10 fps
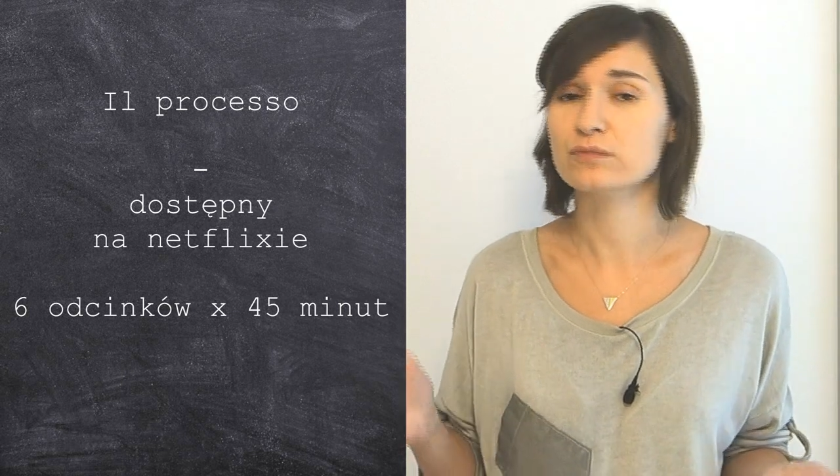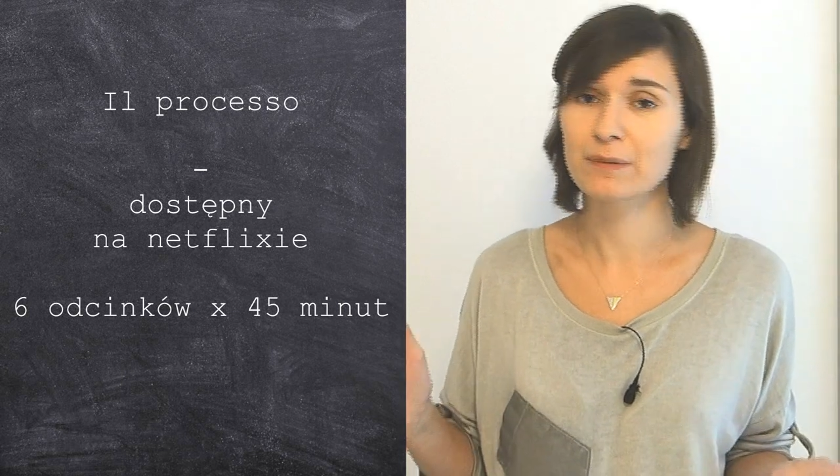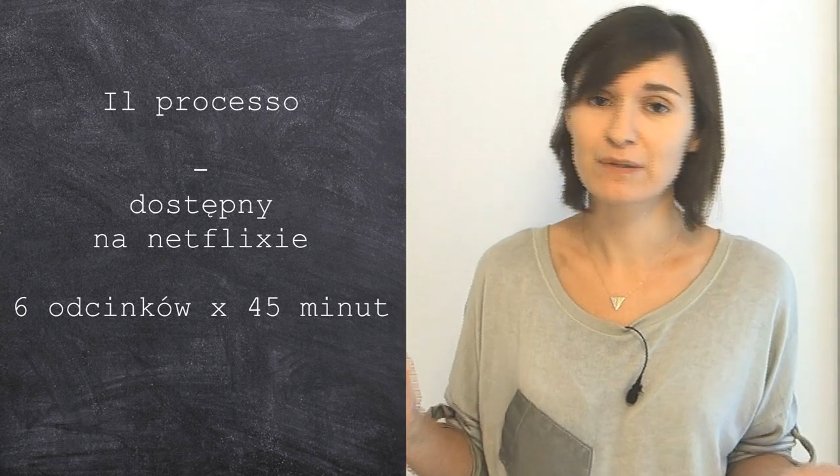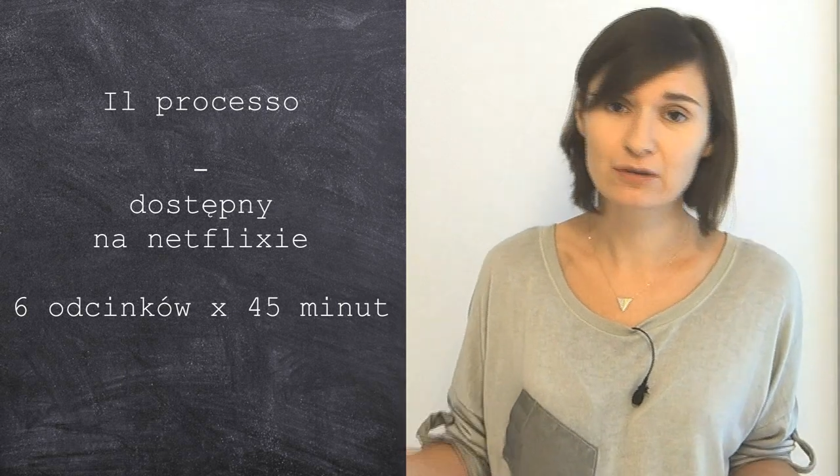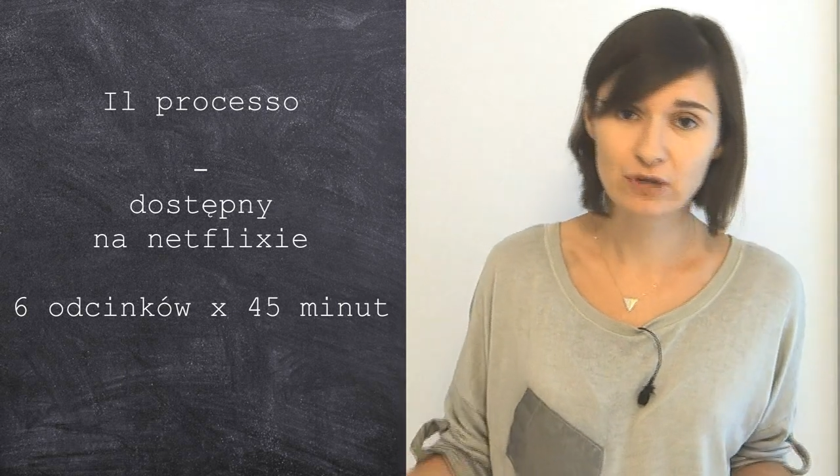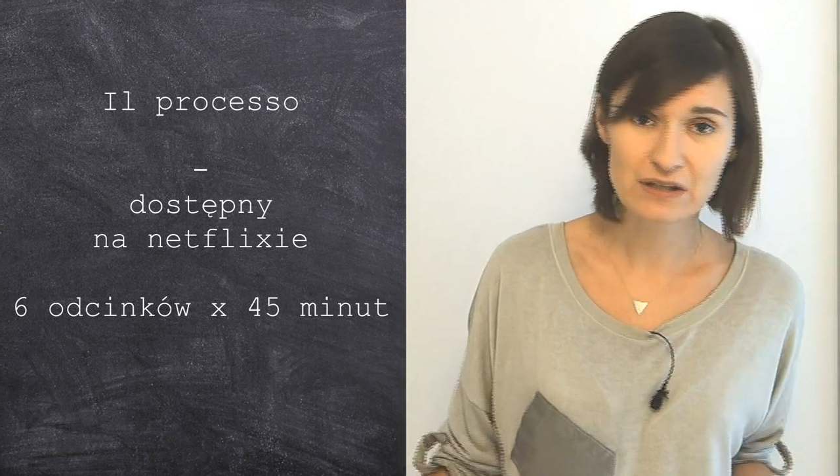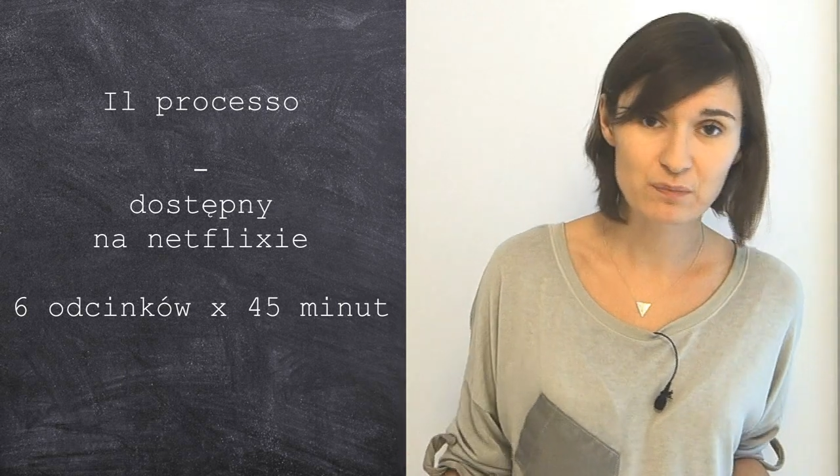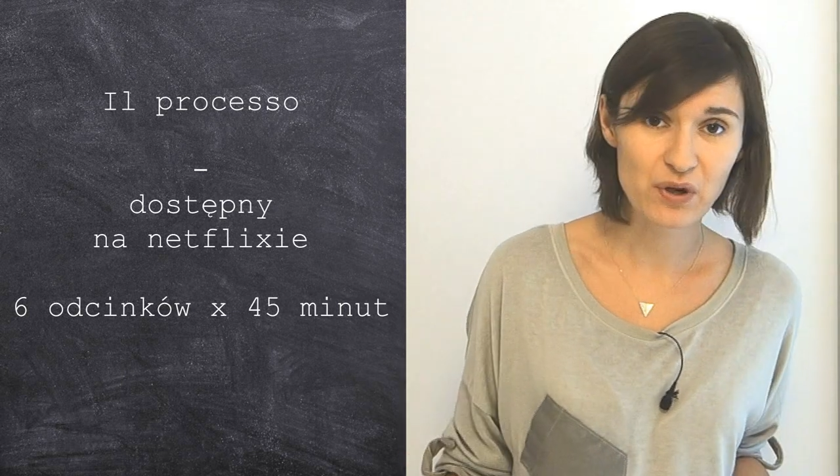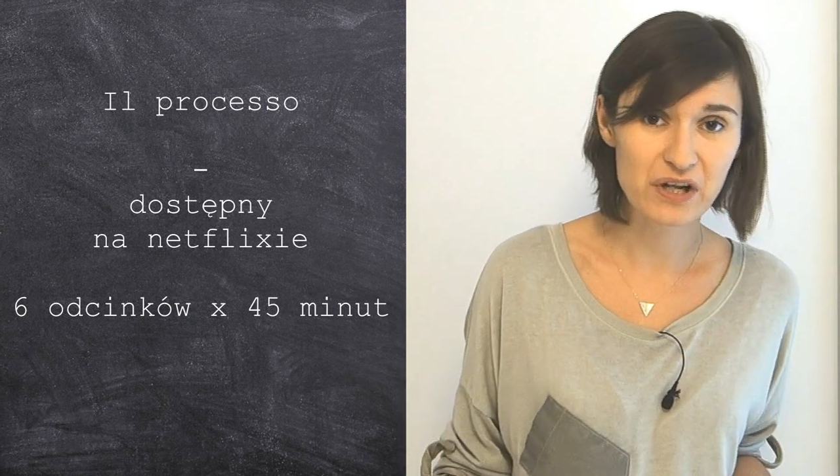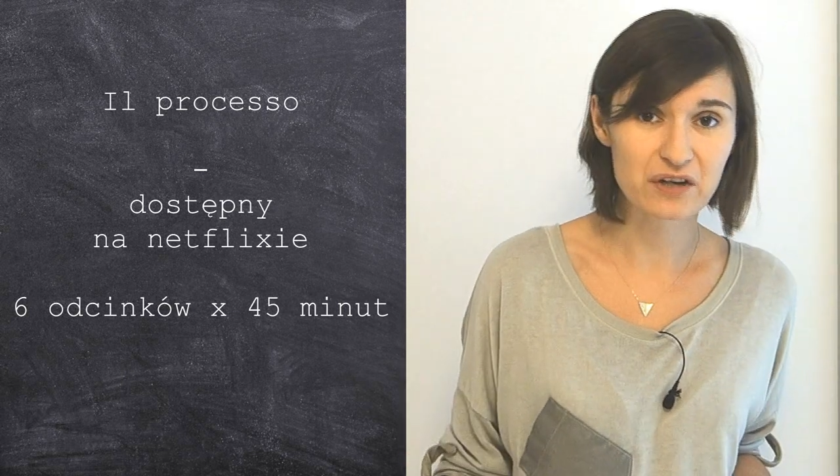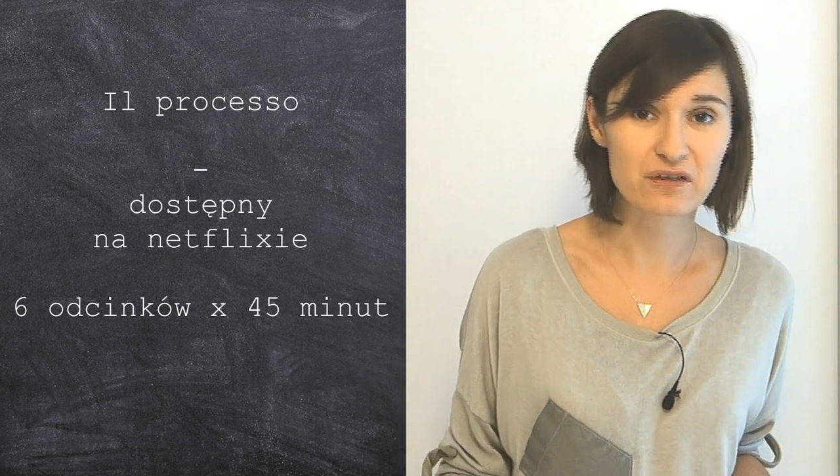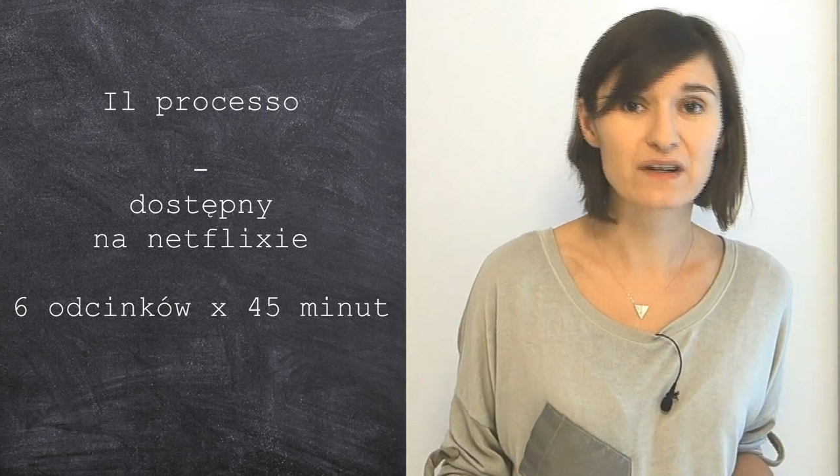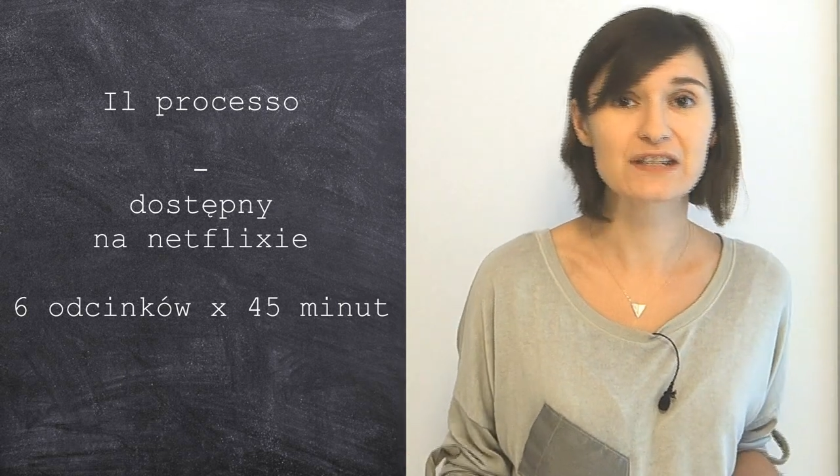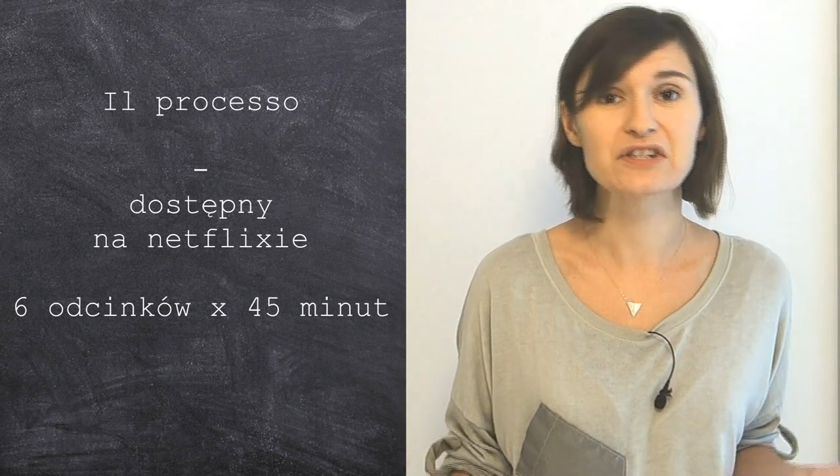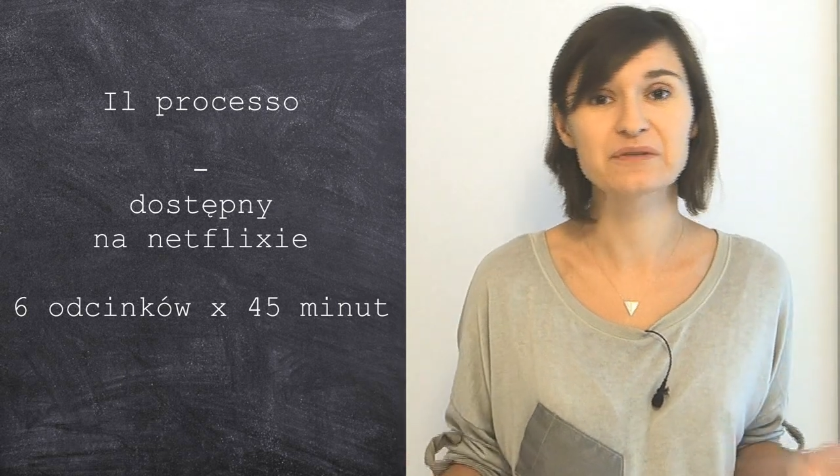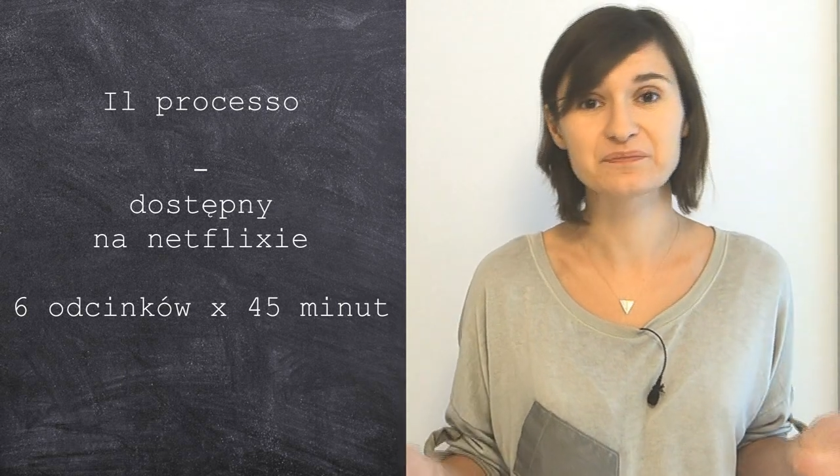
Nie będę tutaj spoilerować.